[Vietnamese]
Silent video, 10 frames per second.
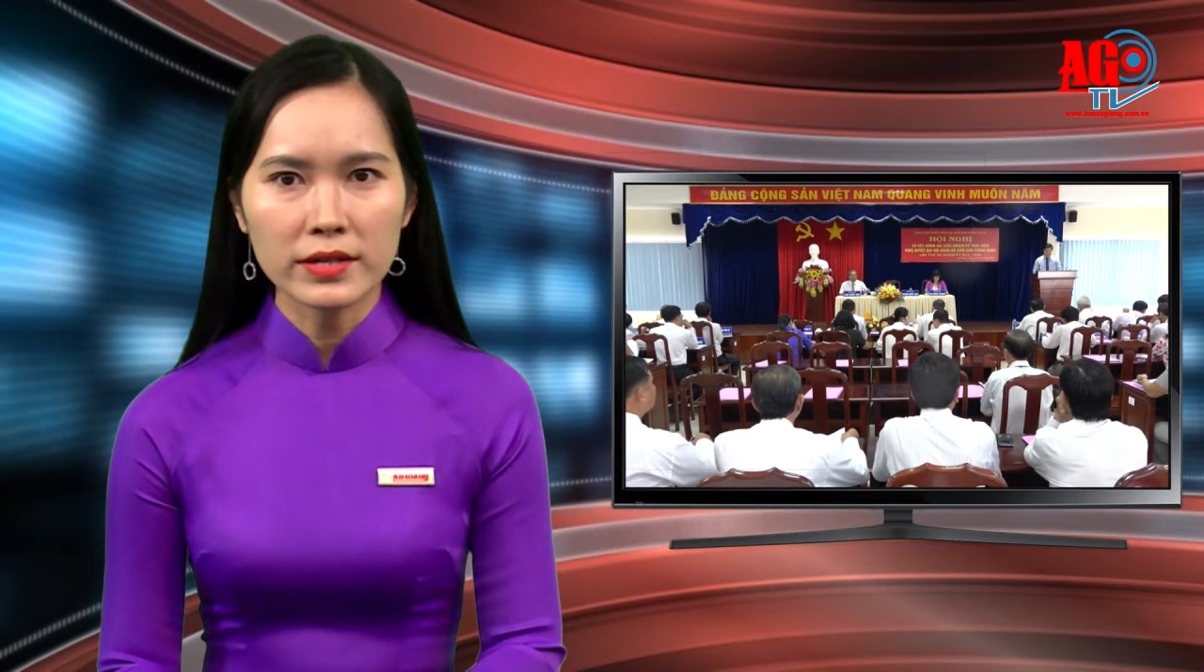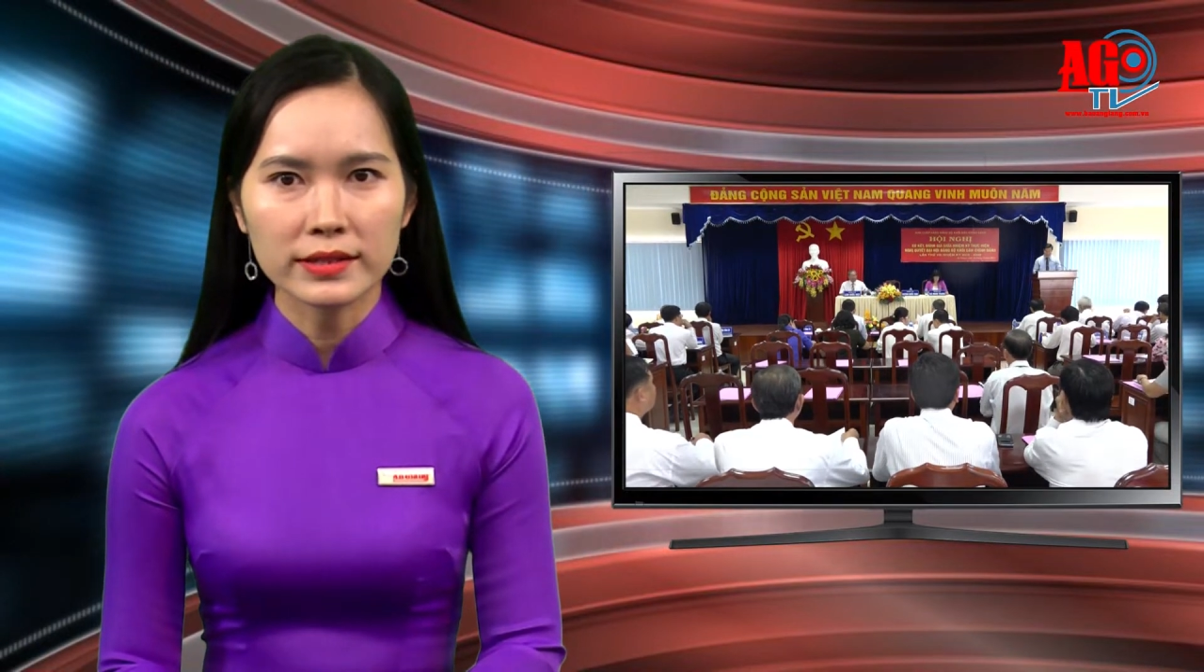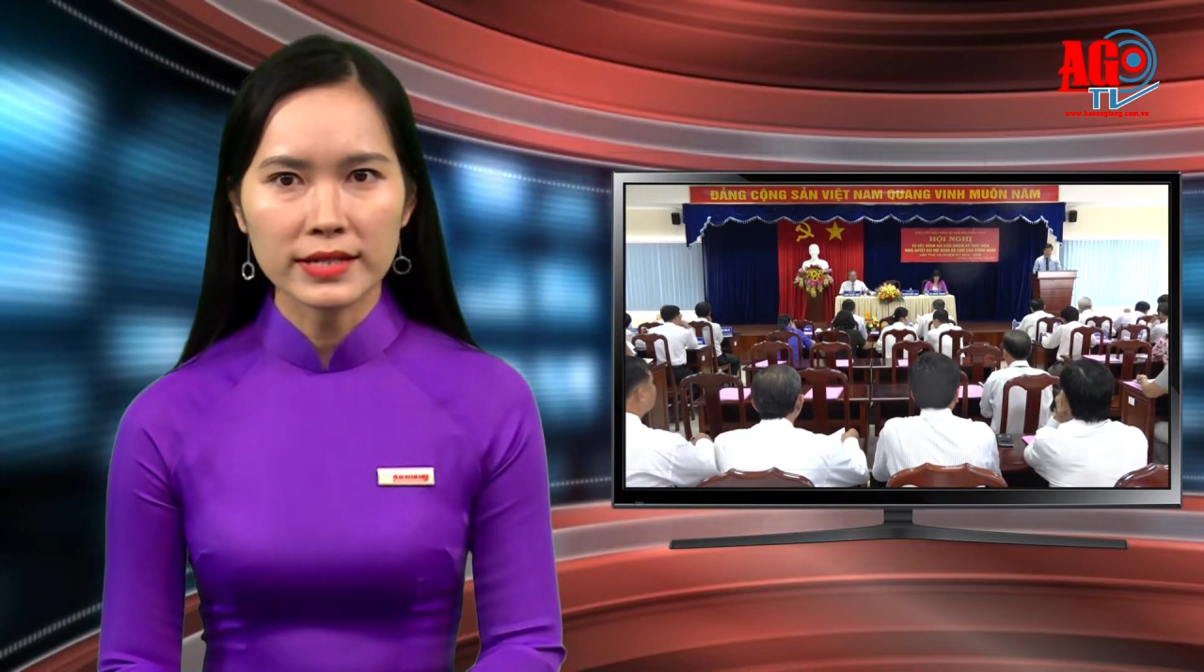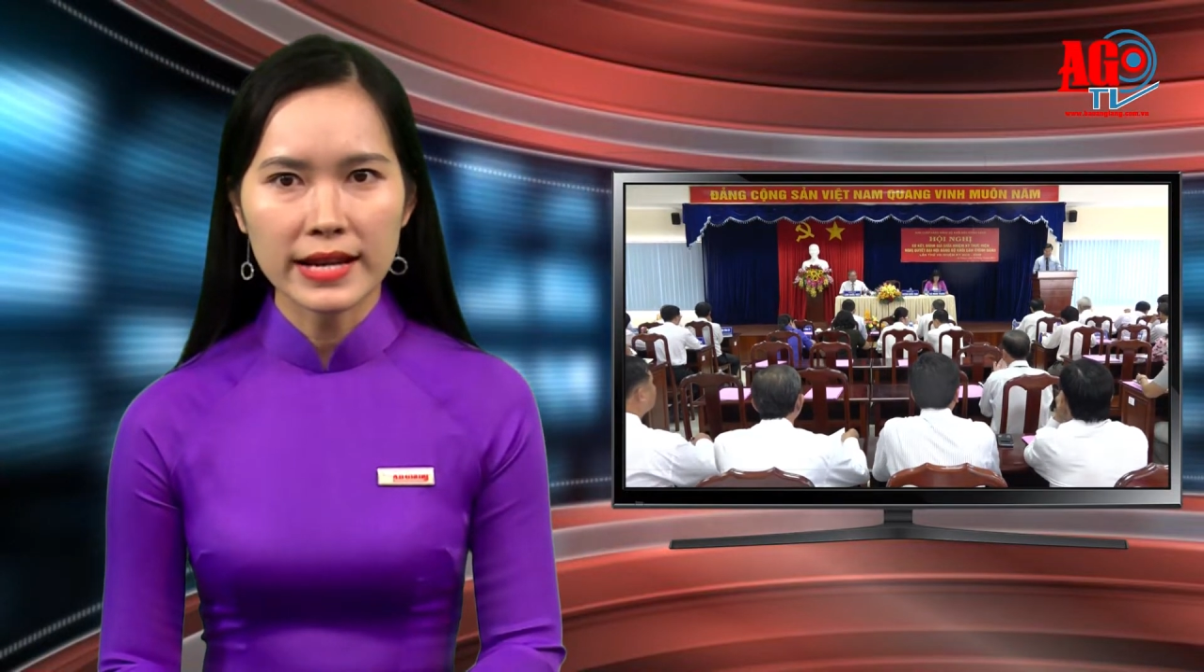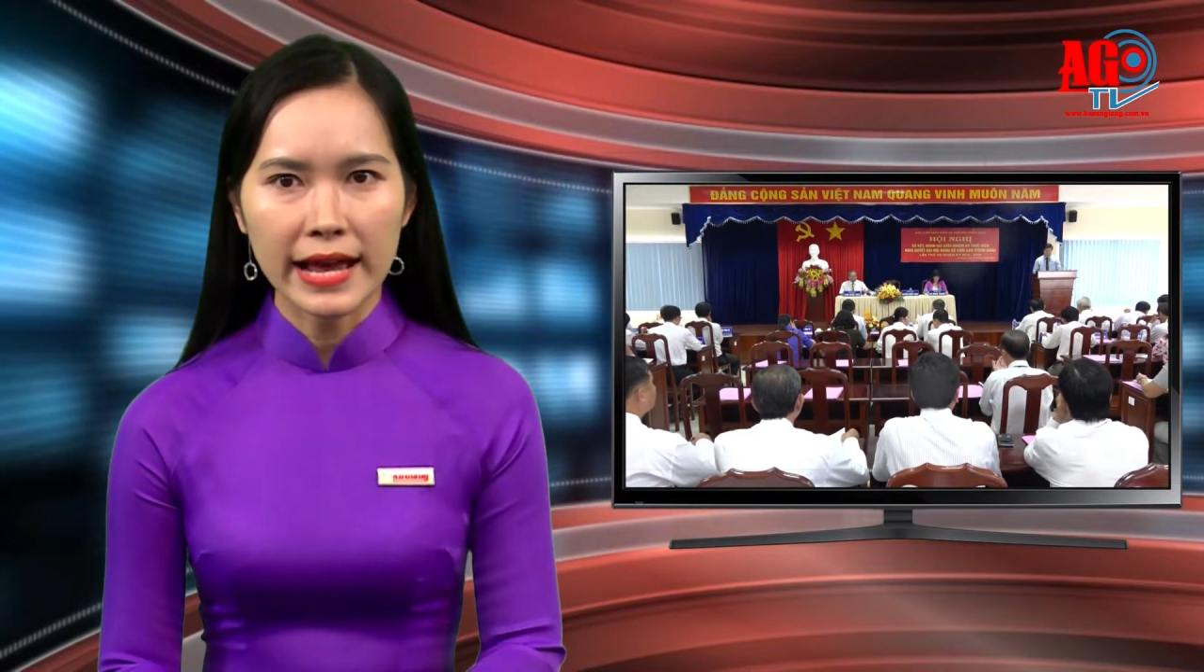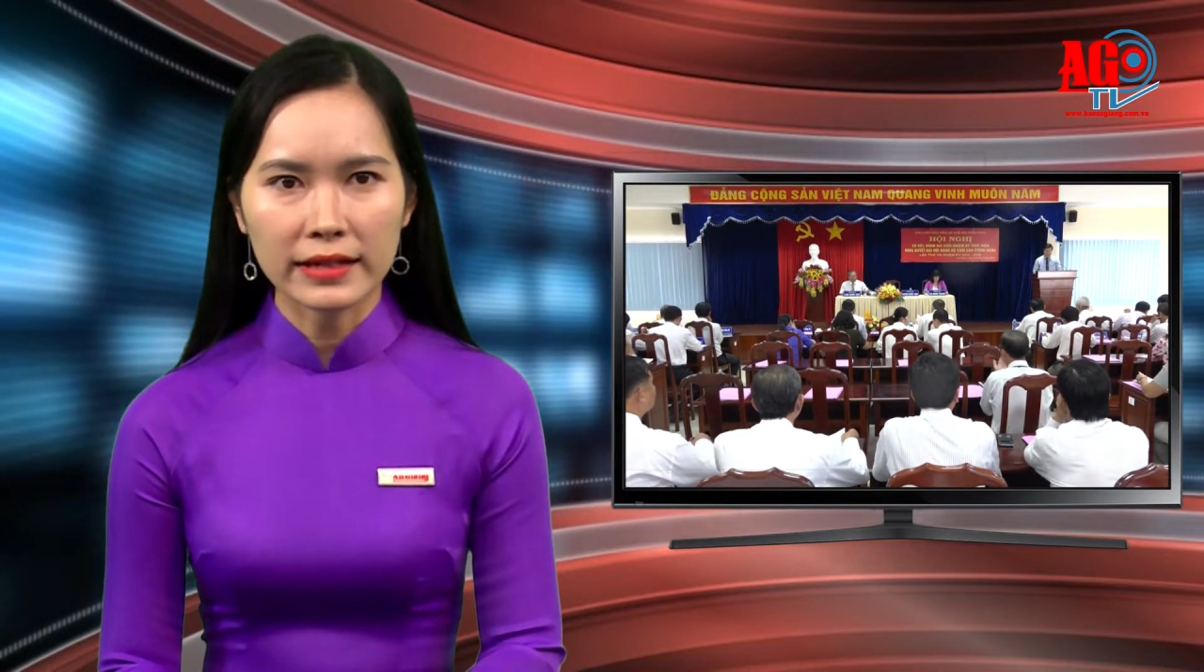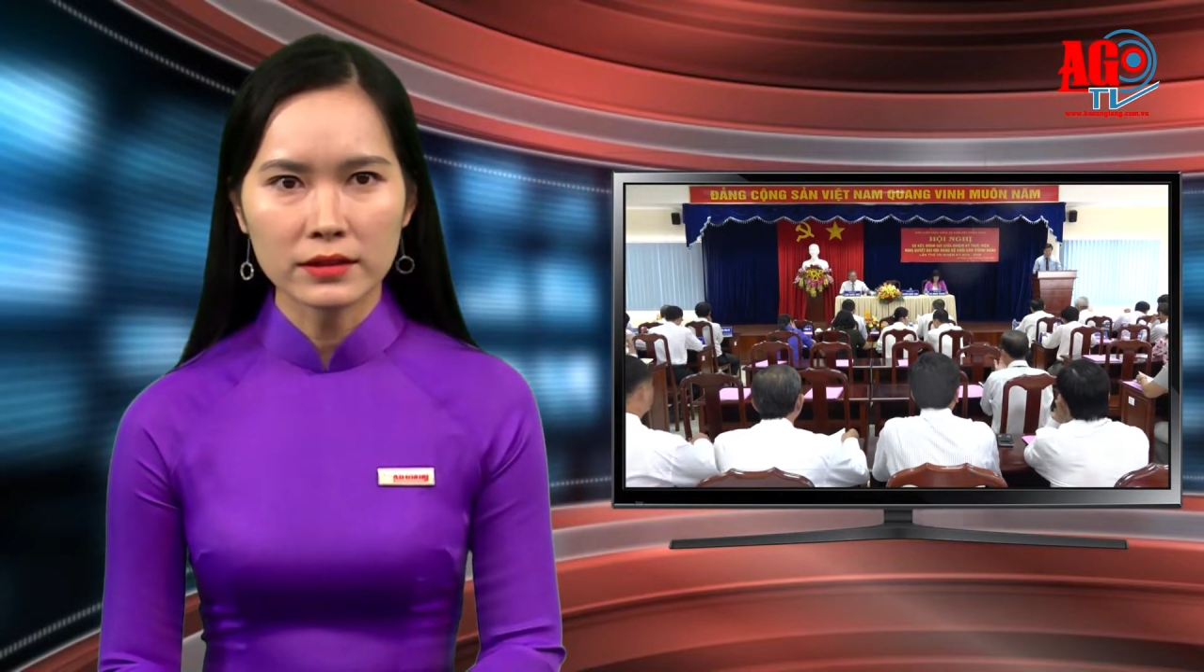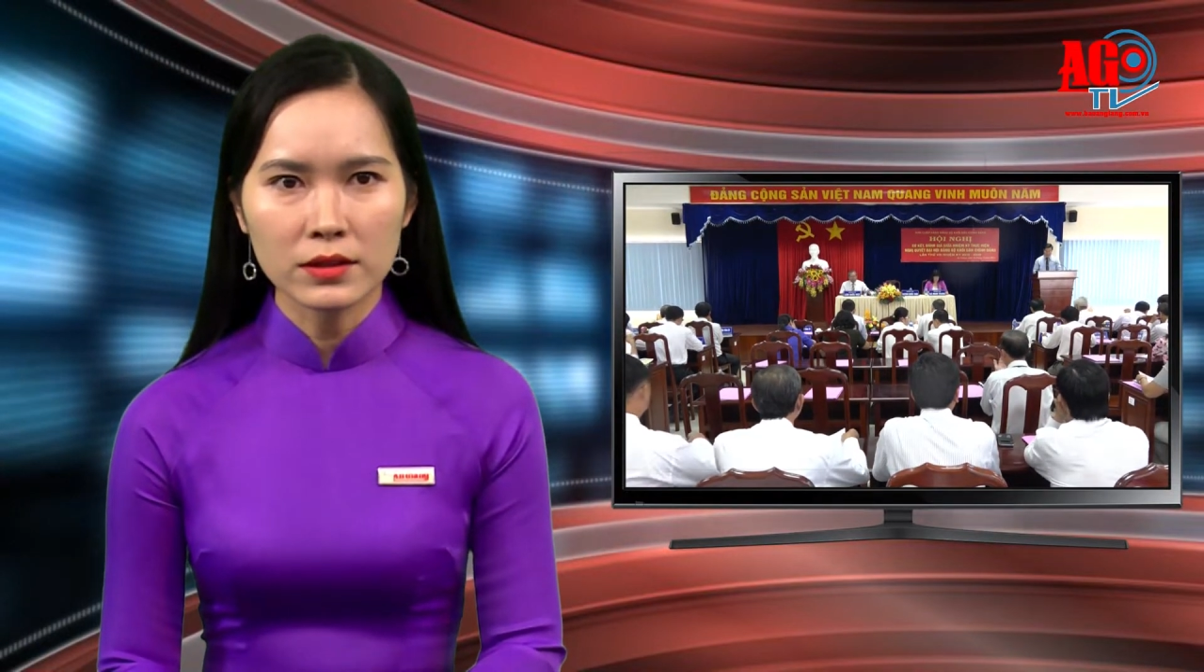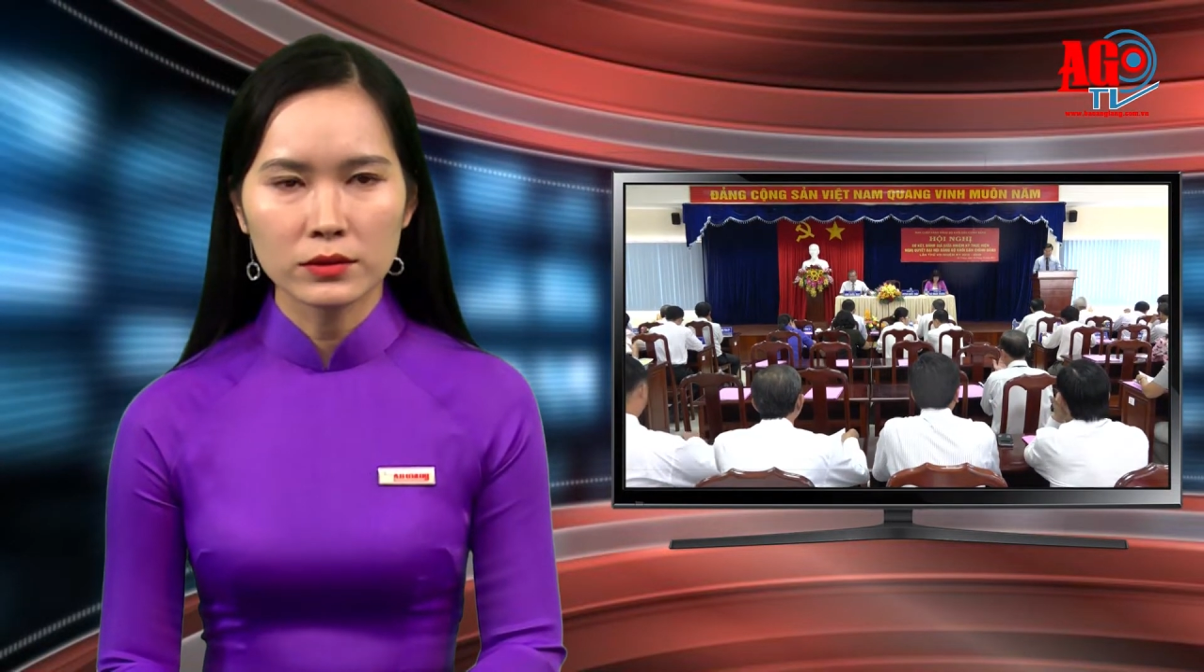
dân chính đảng